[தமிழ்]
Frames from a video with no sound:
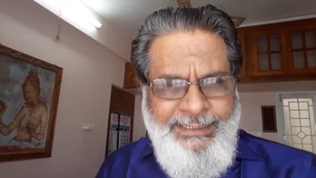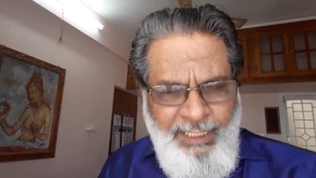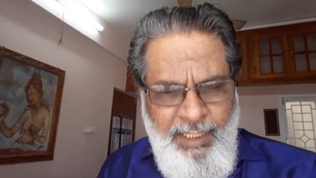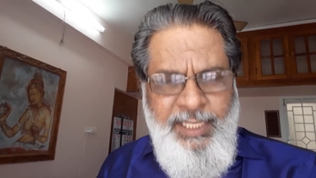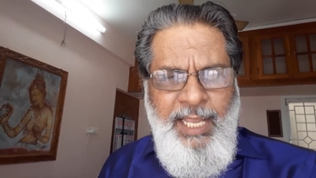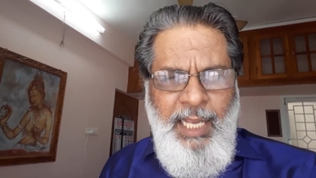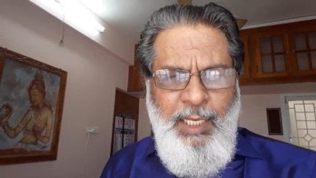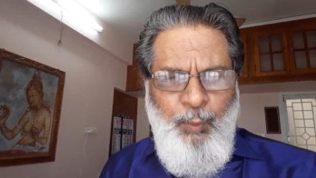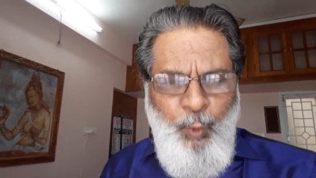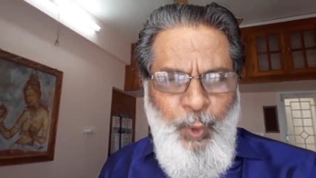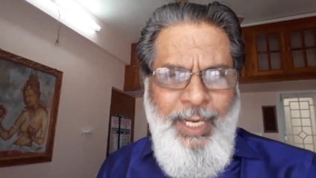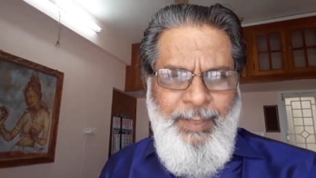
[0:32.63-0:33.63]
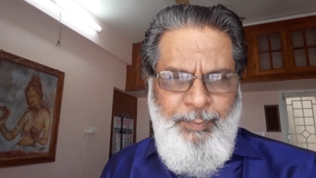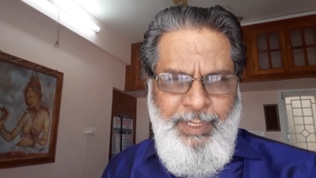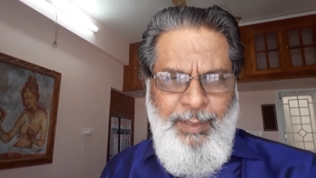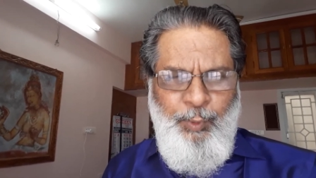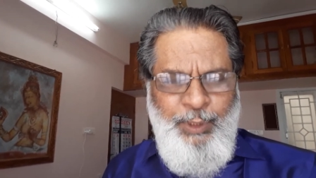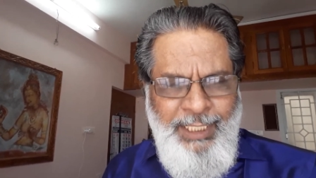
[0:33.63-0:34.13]
இறுதியாக ஊ
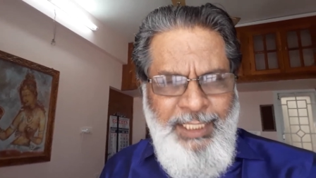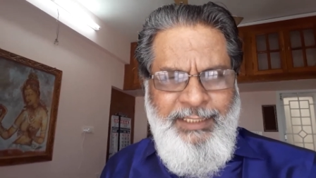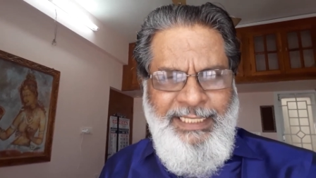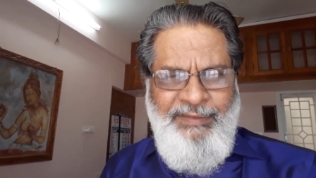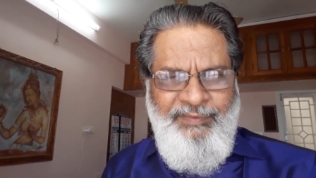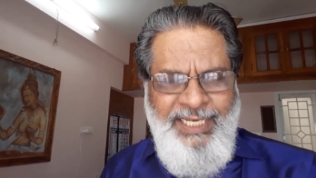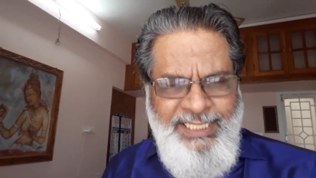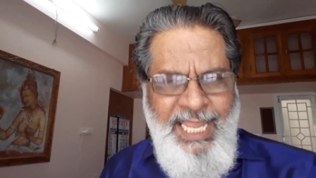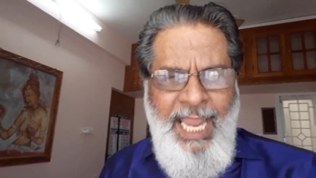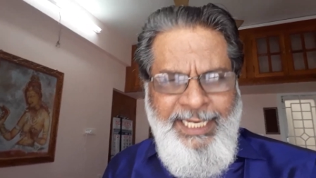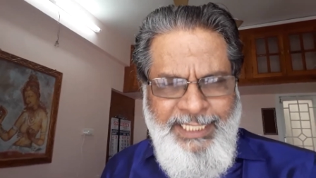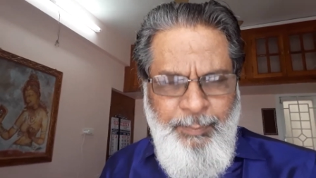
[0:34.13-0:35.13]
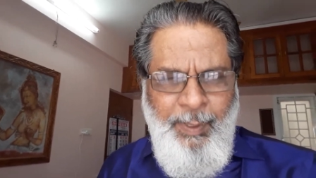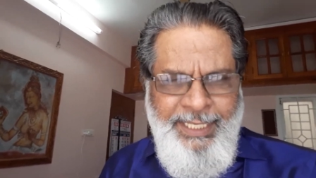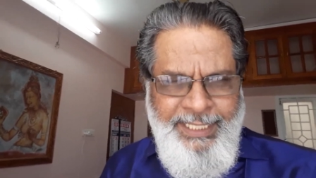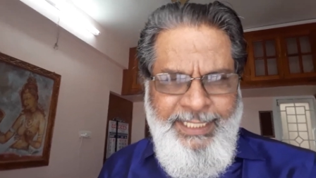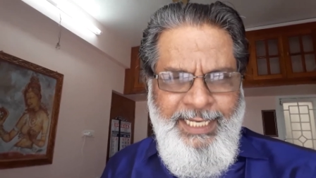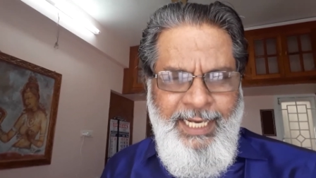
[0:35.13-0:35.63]
எனப்படும் உயிரெழுத்தை விகுதியாயிட்டு
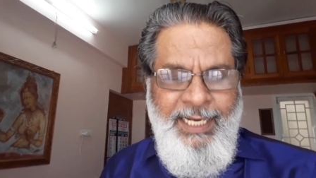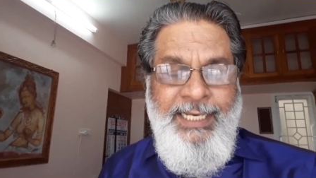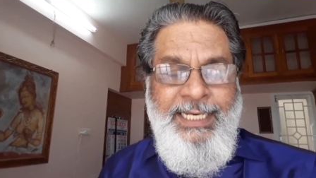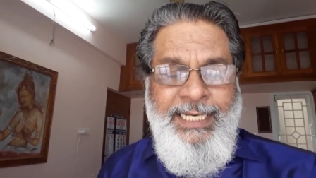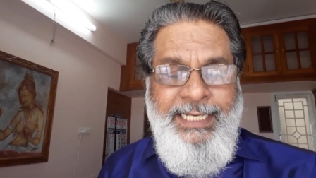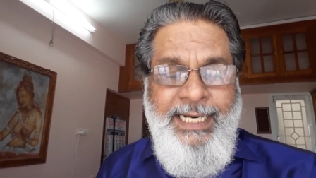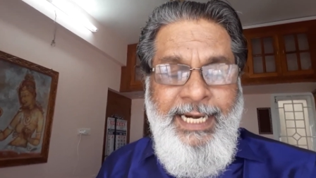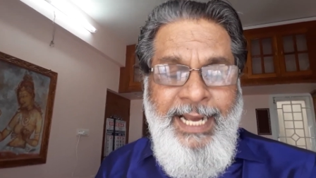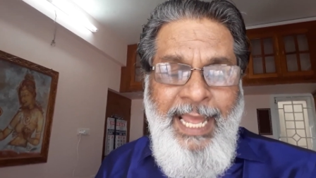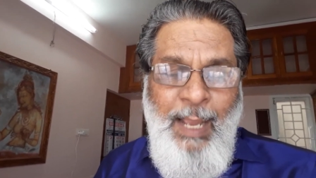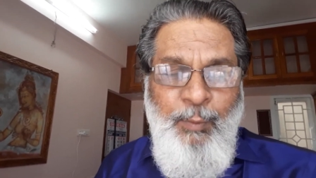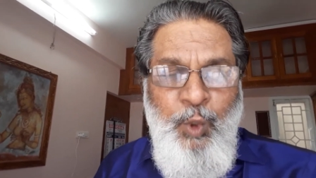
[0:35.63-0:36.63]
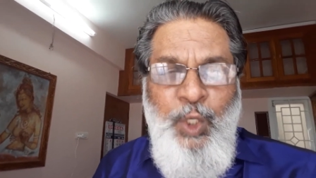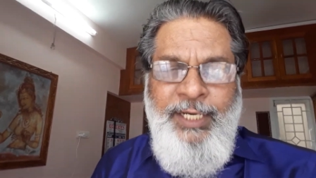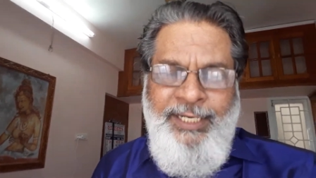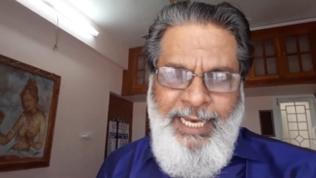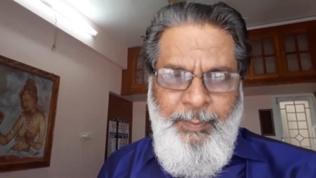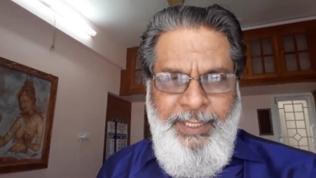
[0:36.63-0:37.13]
படியுங்கள் கடாவு
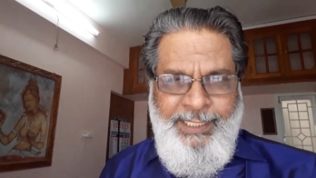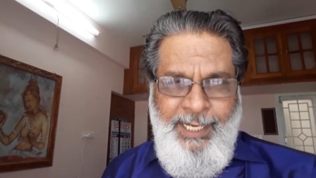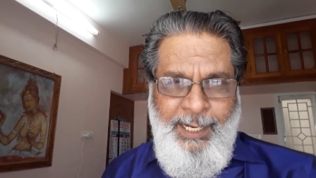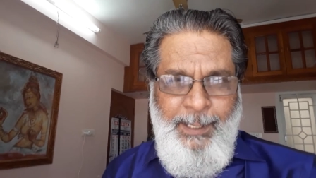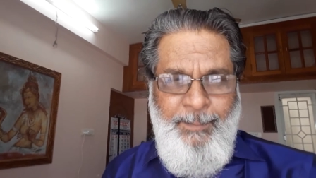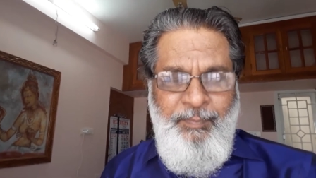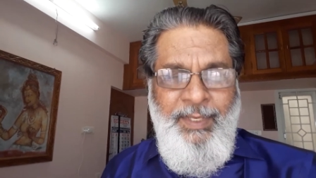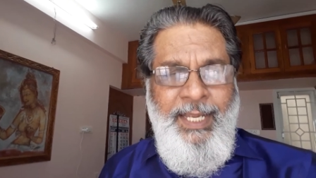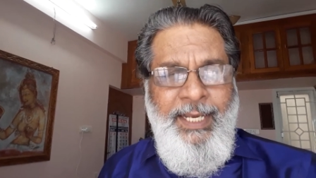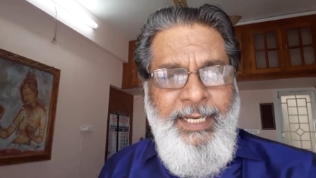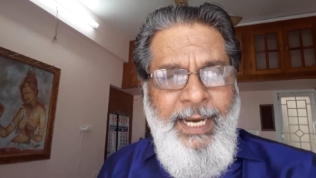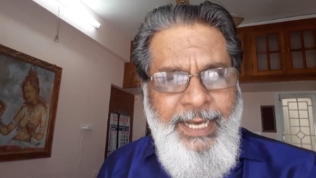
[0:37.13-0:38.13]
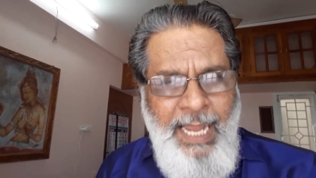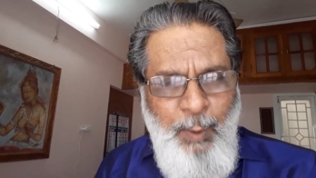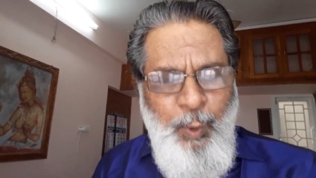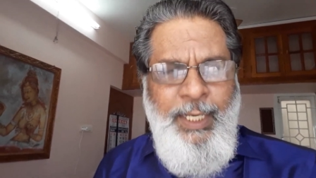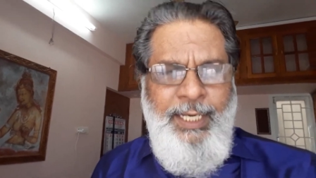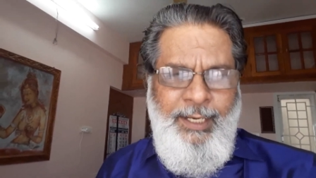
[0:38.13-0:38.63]
என்றே படிக்கலாம்
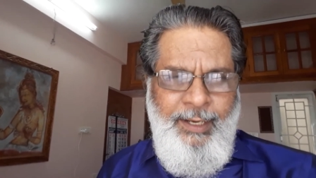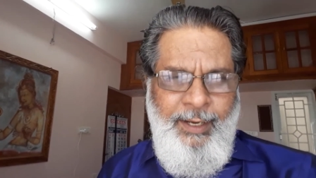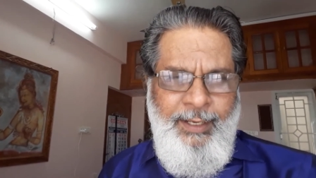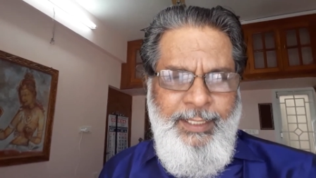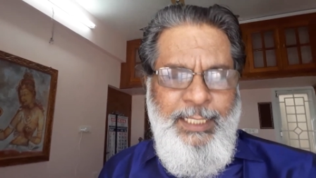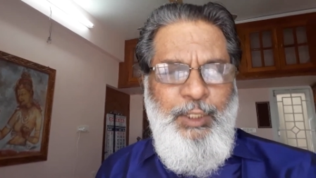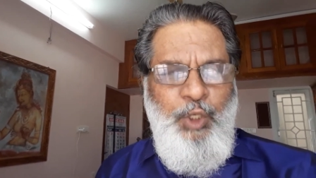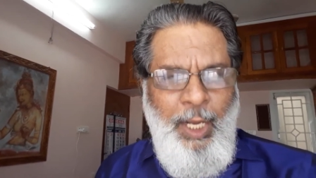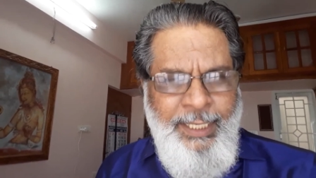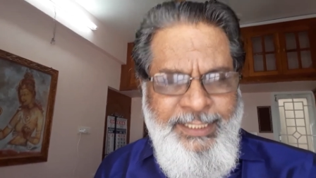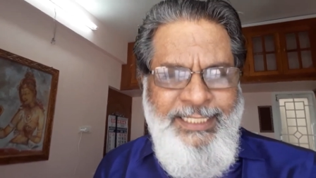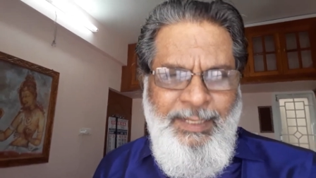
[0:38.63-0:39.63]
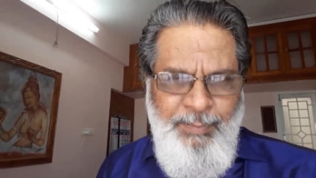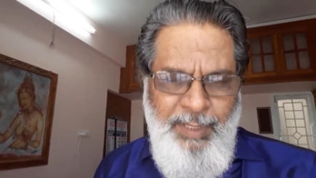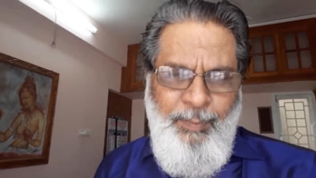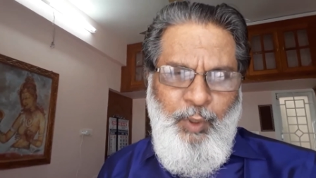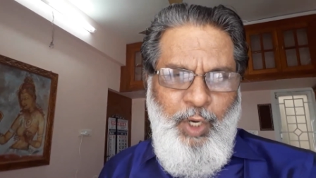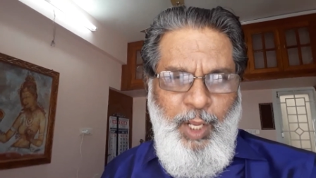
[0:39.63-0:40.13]
கடாவு என்றால் டு அர்ஜி என்பது
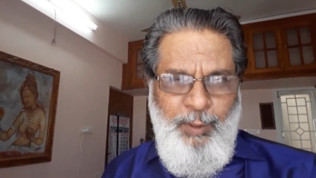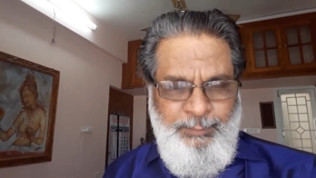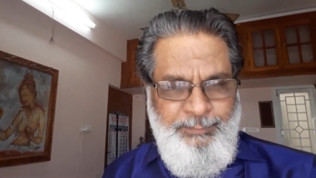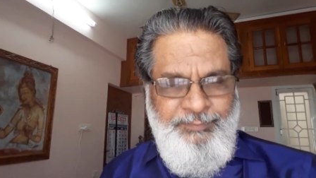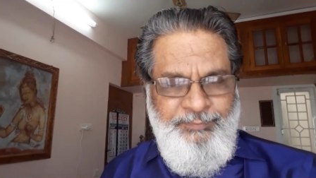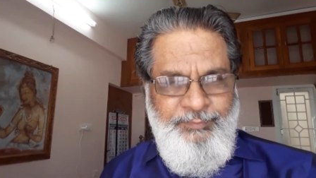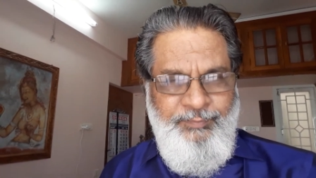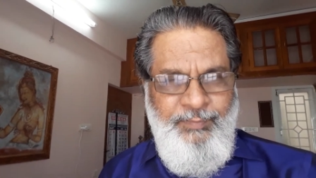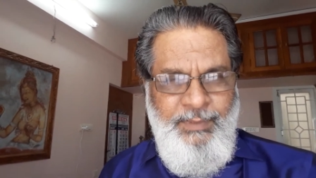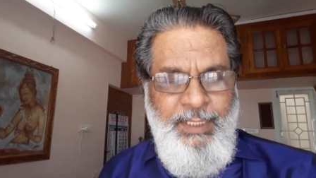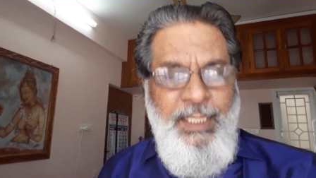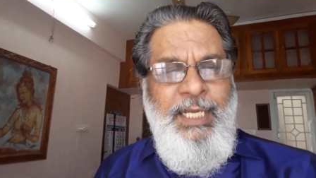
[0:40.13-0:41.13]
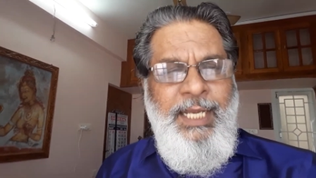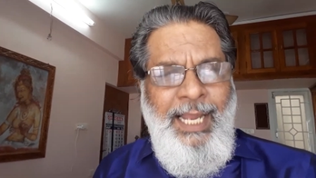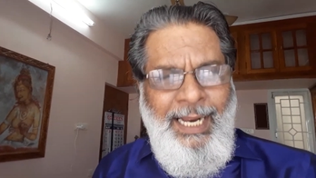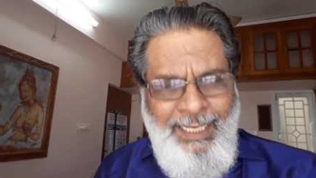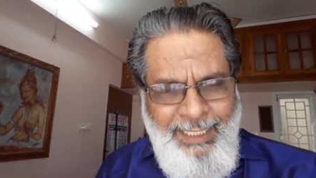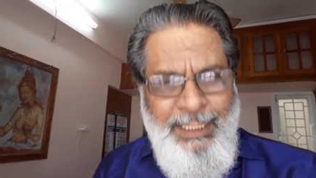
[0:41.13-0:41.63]
பொருளாகும்
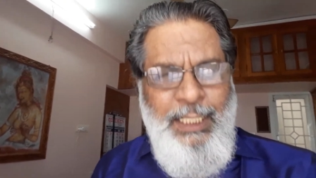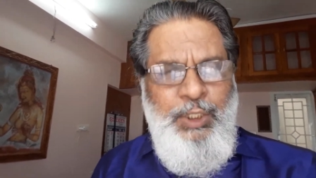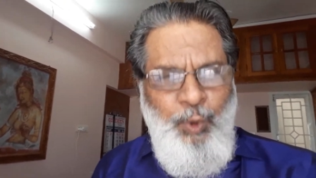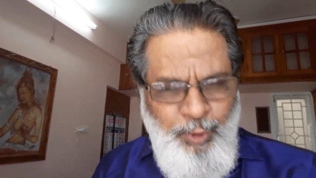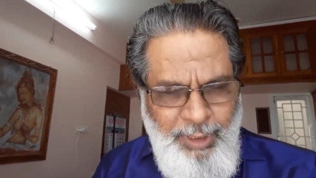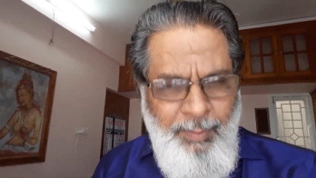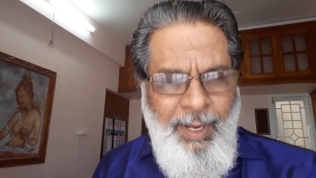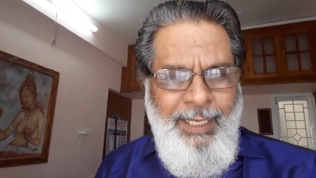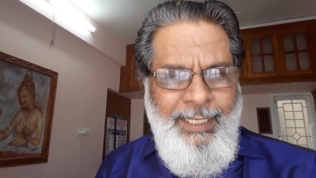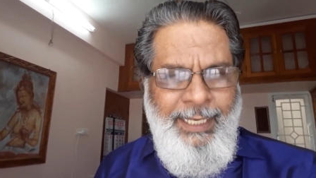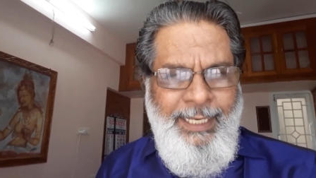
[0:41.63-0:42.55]
அல்லது சூத்திரமாக